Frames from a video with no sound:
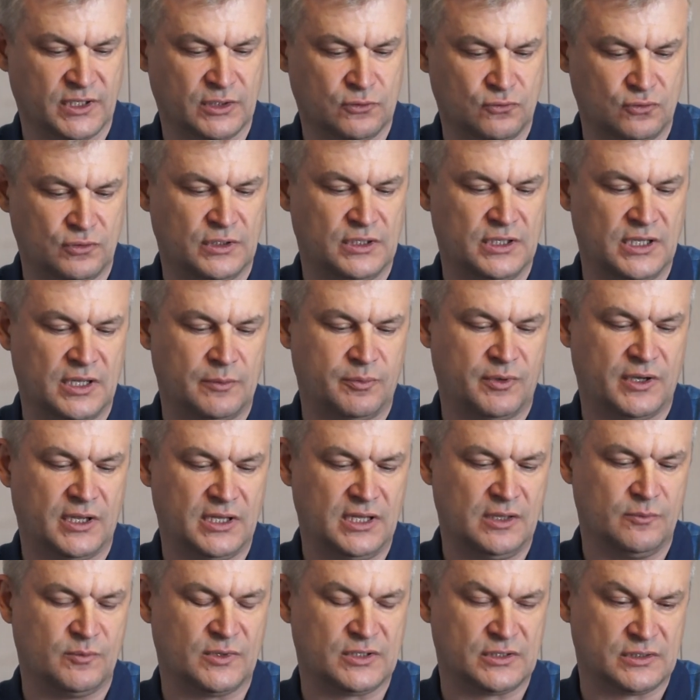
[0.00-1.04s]
которые
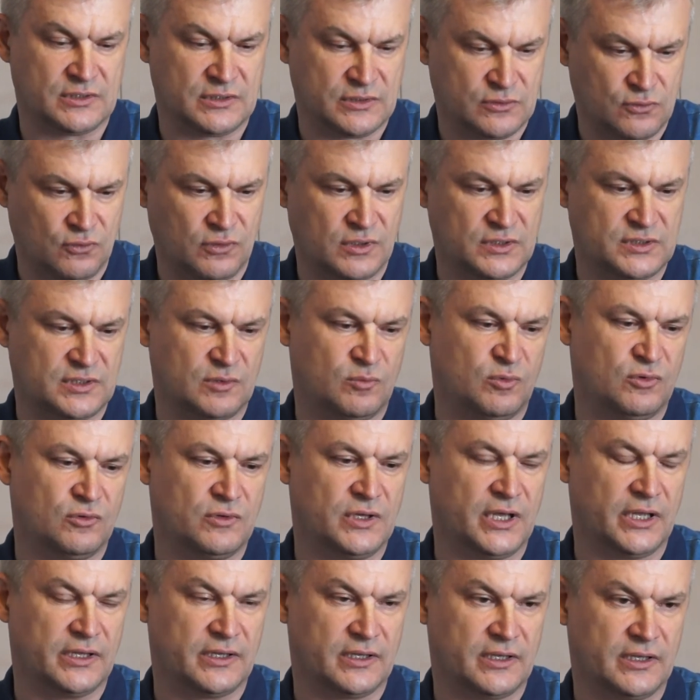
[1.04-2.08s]
необходимо строго
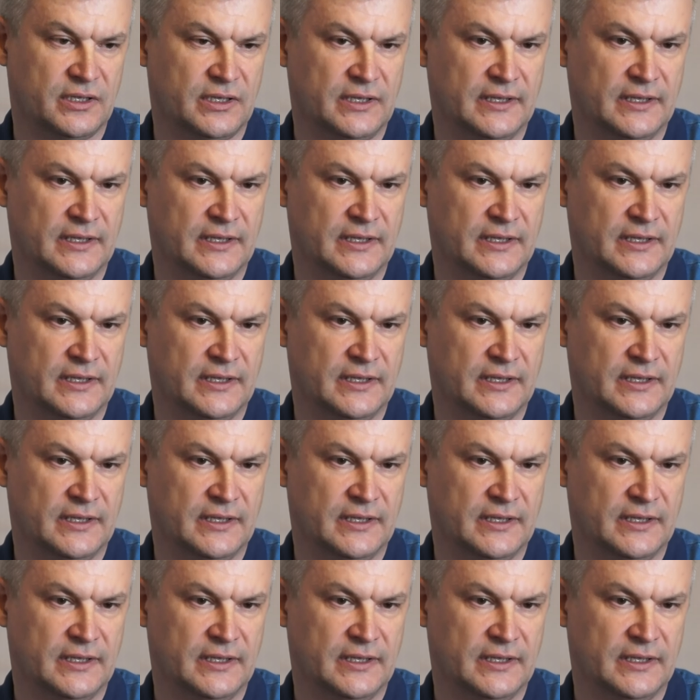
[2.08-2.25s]
соблюдать.